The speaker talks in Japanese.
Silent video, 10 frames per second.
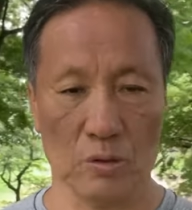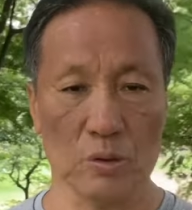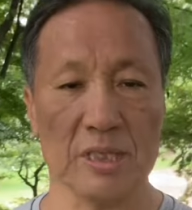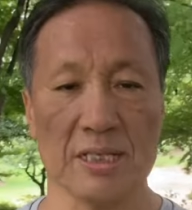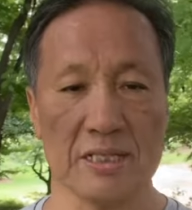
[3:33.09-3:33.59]

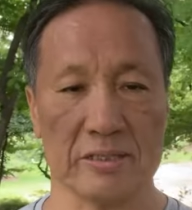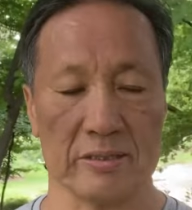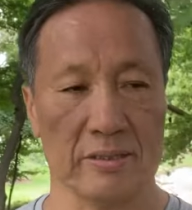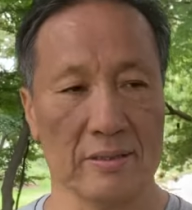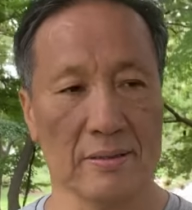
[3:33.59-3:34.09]
当然で
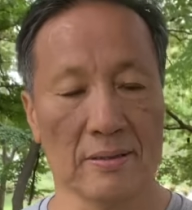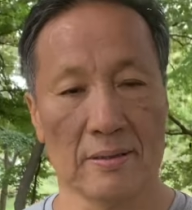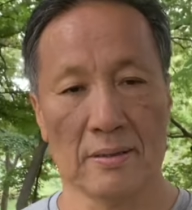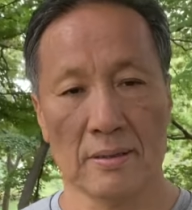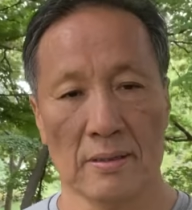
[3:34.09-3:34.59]

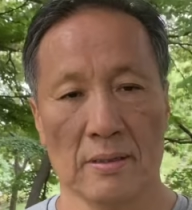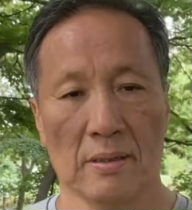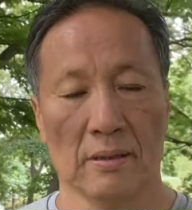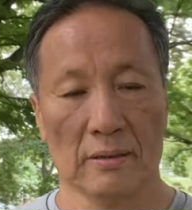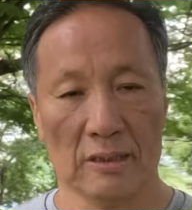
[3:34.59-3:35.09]

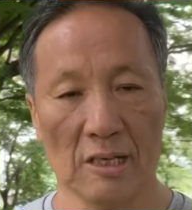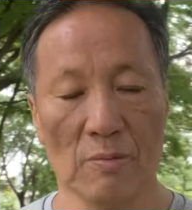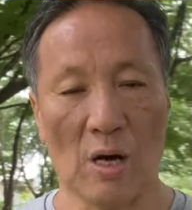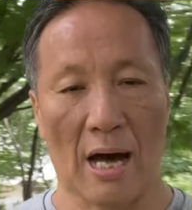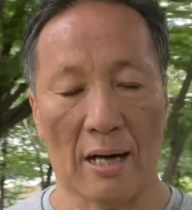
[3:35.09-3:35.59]
す。で
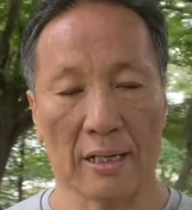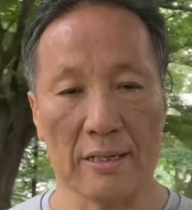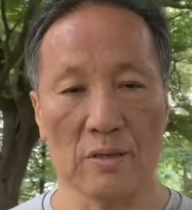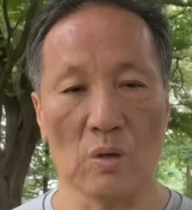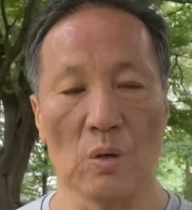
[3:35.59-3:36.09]
も発
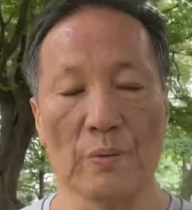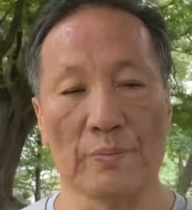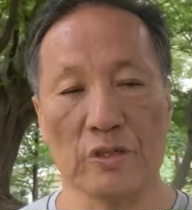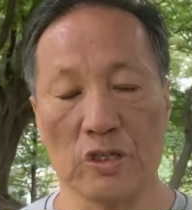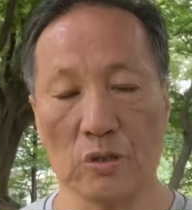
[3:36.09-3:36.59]
見の
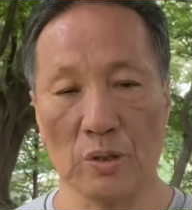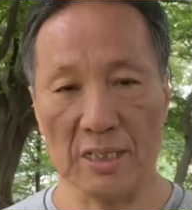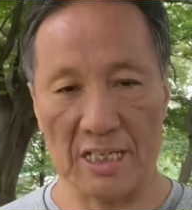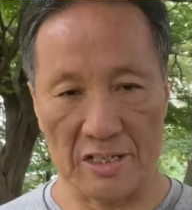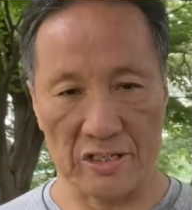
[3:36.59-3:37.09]
指導
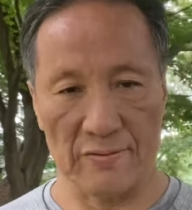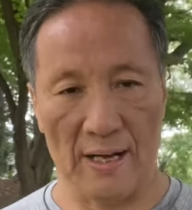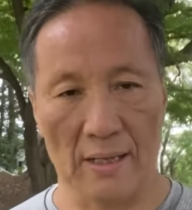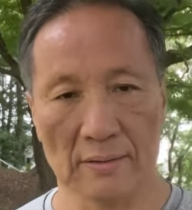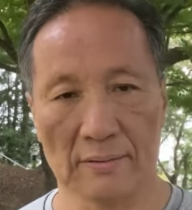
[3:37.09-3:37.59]
員たちは、
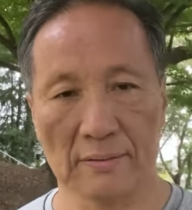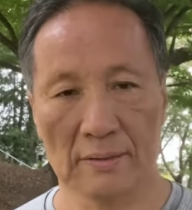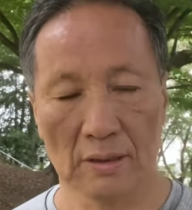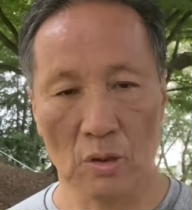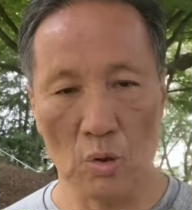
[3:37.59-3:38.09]

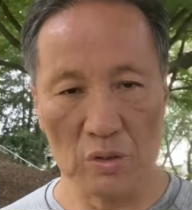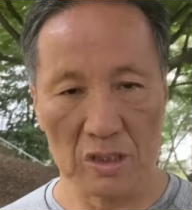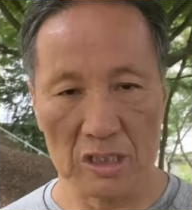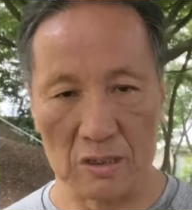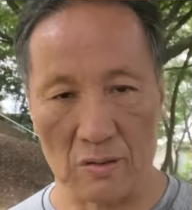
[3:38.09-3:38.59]
コース費